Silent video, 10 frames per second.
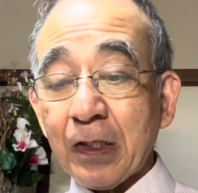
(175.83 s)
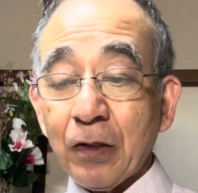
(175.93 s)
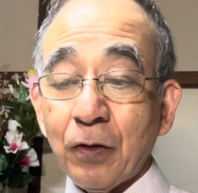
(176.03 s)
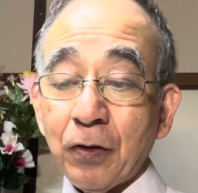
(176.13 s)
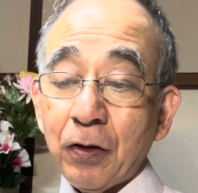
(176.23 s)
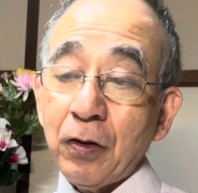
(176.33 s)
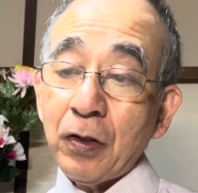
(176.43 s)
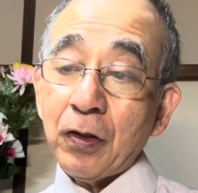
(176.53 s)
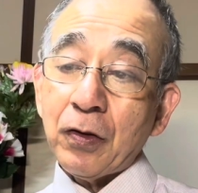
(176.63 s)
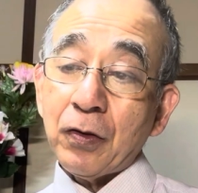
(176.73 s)
この、
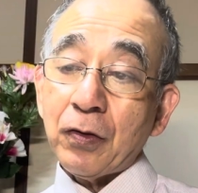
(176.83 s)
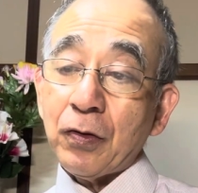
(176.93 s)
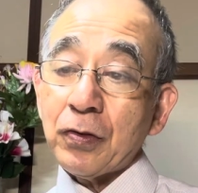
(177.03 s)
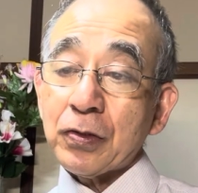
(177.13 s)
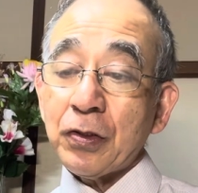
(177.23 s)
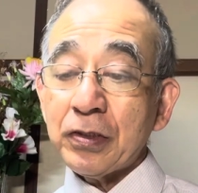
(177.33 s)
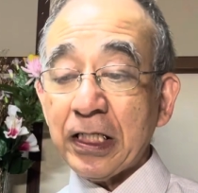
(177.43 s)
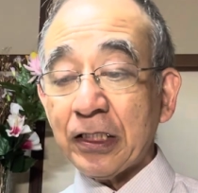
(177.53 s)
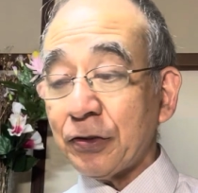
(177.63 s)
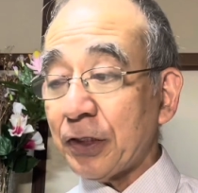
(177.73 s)
創世
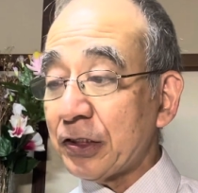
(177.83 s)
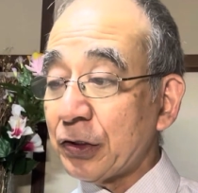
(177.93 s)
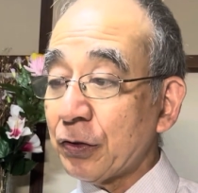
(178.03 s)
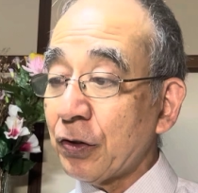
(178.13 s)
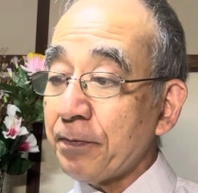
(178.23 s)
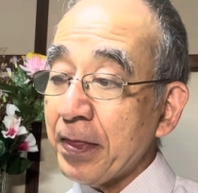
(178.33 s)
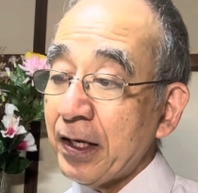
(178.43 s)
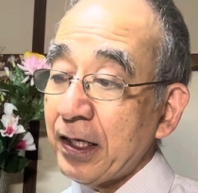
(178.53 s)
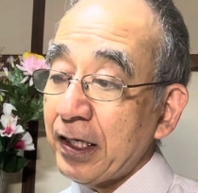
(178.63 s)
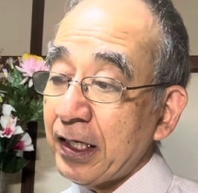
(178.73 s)
記18章の、
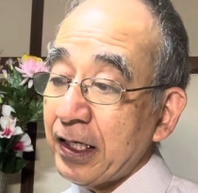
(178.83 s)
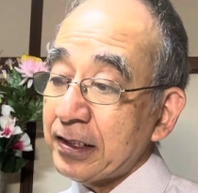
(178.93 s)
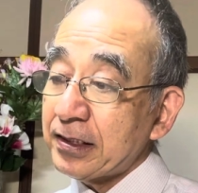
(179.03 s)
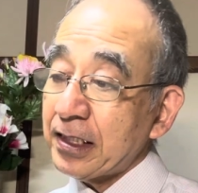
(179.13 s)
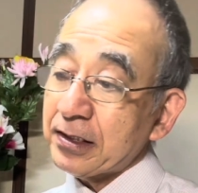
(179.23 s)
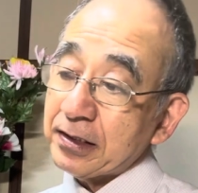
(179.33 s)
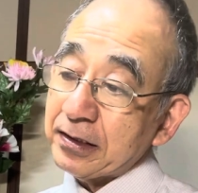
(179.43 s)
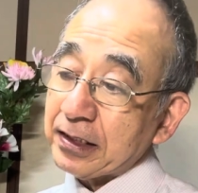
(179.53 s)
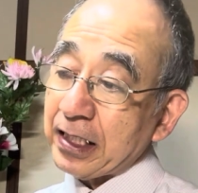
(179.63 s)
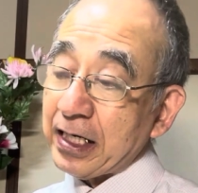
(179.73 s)
えー、1
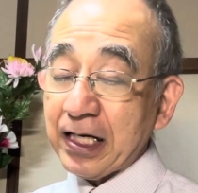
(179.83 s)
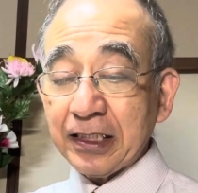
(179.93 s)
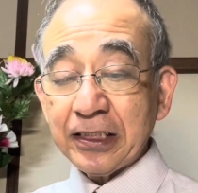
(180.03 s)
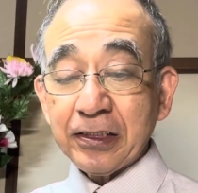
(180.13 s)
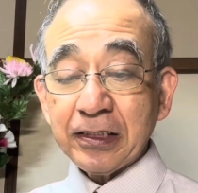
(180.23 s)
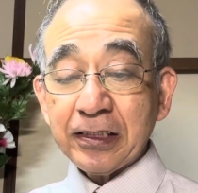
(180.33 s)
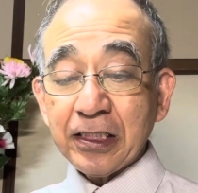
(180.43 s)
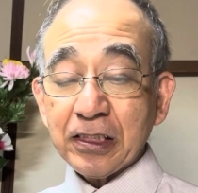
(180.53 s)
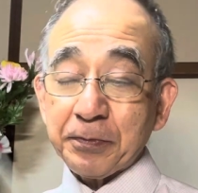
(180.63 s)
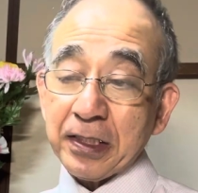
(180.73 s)
節から21
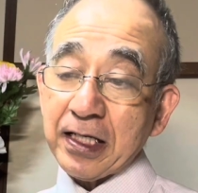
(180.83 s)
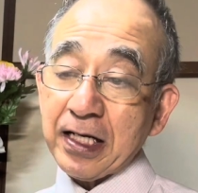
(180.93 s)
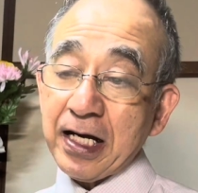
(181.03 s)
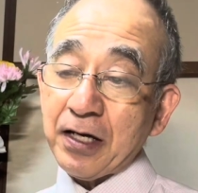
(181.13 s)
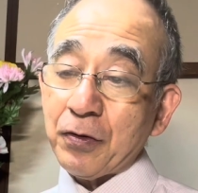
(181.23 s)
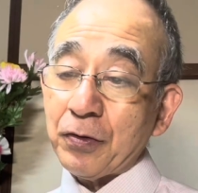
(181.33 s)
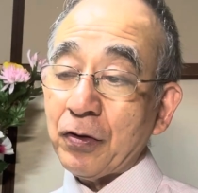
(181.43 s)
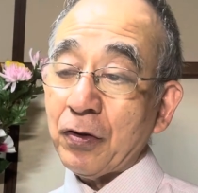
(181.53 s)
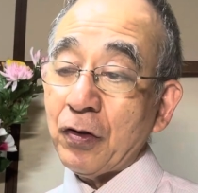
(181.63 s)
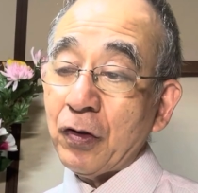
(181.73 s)
節までが、こ
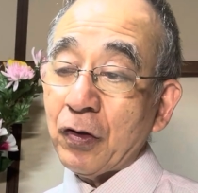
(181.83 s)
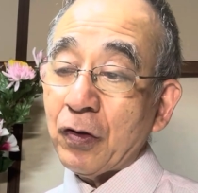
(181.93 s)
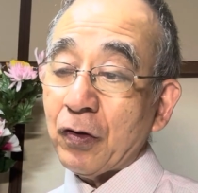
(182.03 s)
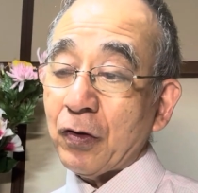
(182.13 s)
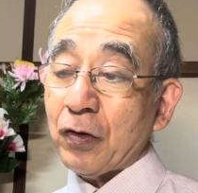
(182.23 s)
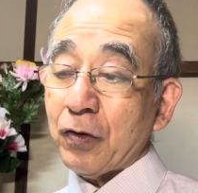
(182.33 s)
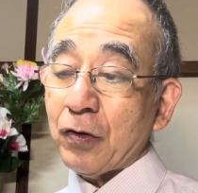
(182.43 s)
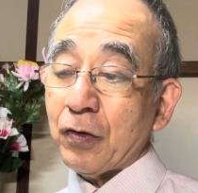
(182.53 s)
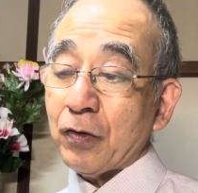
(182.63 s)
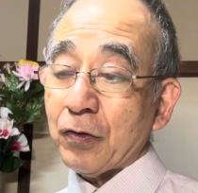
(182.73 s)
の、
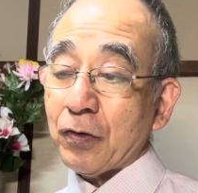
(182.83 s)
こ